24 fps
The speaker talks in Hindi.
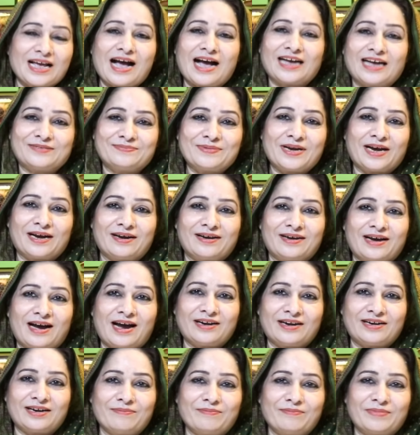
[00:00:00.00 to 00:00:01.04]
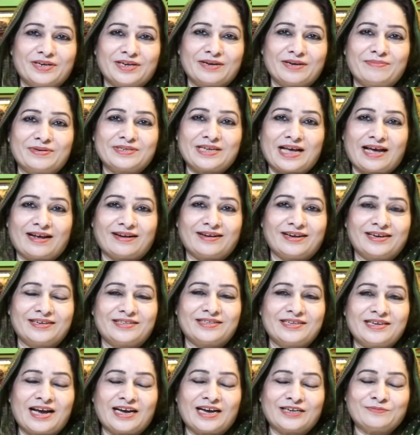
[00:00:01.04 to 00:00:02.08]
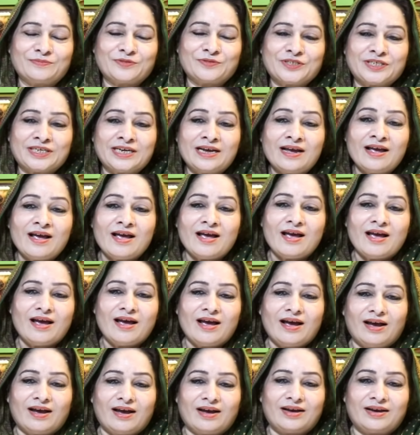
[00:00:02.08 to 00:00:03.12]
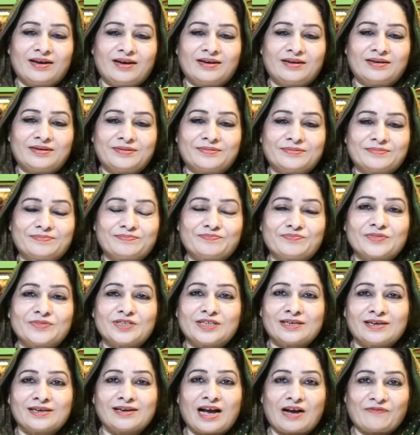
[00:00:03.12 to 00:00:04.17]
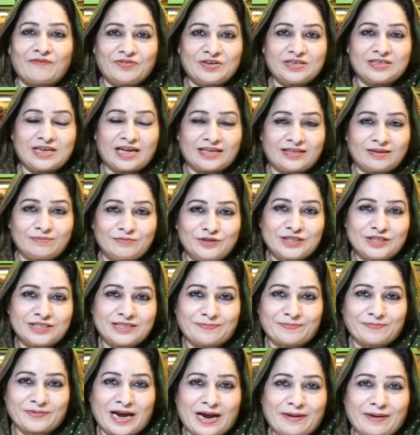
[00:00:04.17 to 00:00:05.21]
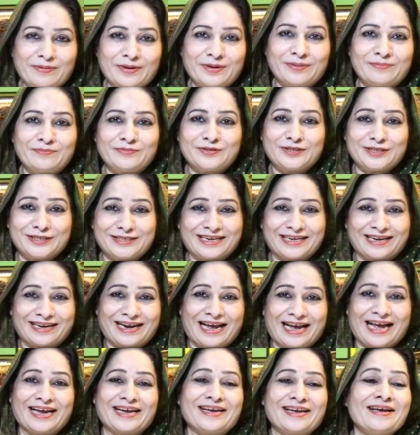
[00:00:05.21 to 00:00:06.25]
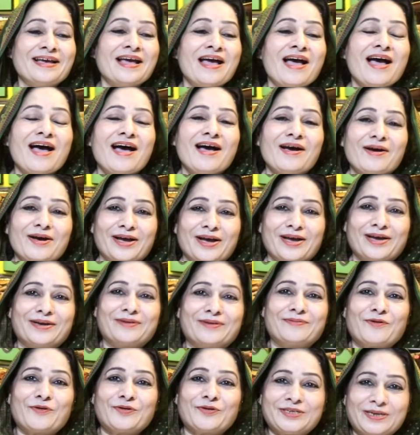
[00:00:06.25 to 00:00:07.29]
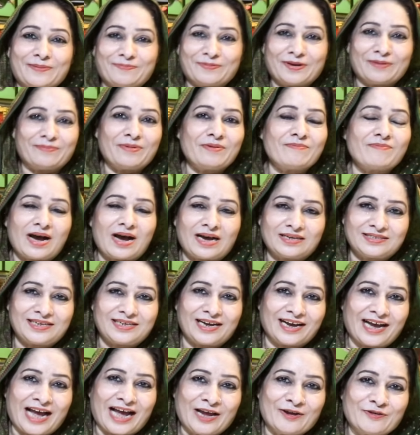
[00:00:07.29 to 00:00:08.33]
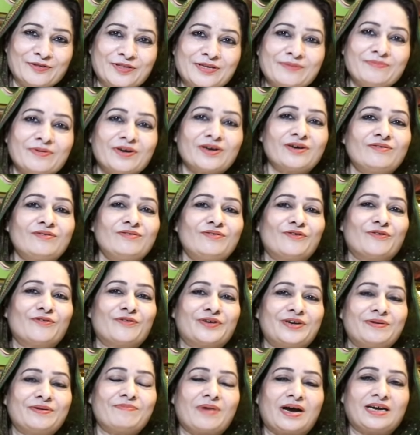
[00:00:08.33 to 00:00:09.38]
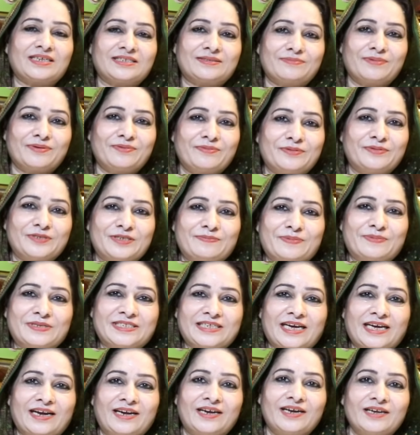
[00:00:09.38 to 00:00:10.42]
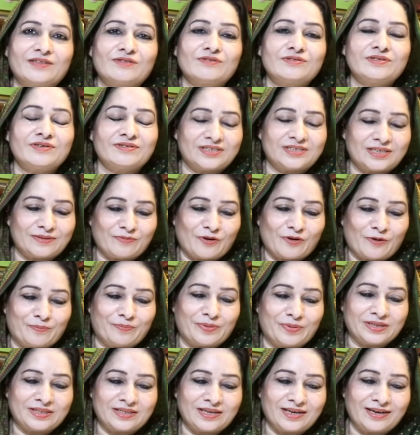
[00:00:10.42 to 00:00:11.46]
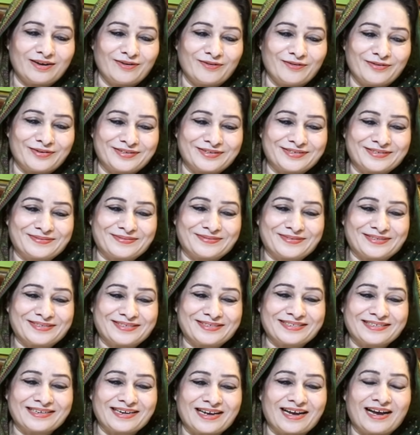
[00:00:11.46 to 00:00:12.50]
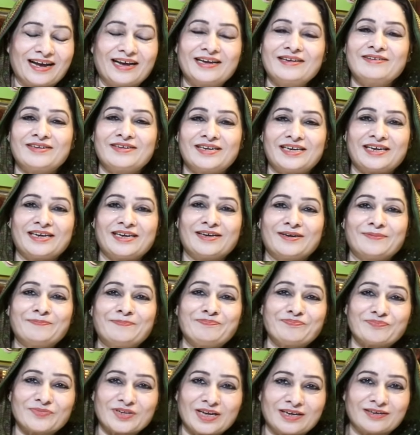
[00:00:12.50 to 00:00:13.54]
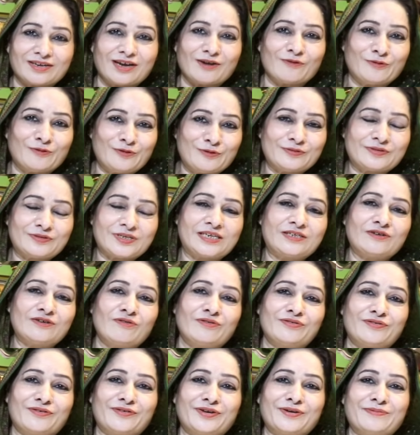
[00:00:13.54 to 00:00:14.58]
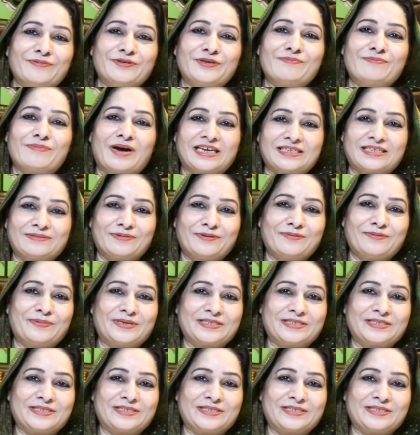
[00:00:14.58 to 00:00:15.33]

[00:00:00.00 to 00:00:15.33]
आज मैं आठ नंबर के बाज़ार गई थी आज मुझे काफ़ी ज़्यादा मुझे सब्सक्राइबर मुझे टकराए और जबकि मैं मास्क लगाई हुई थी मगर उन लोगों ने मास्क में भी मुझे पहचान लिया तो ये उनकी मोहब्बत है और इनकी इनका खुलूस है जो उन्होंने मुझे मास्क में भी